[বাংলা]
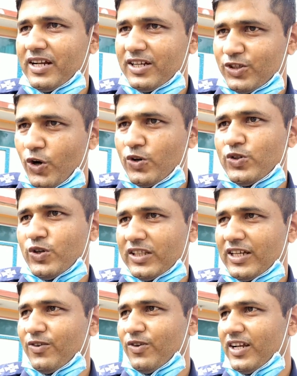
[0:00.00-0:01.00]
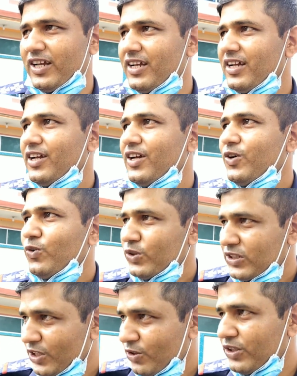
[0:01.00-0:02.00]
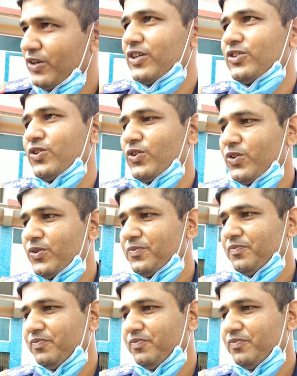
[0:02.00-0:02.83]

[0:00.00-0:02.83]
মানে সহযোগিতা করে উৎসাহ দেওয়ার জন্য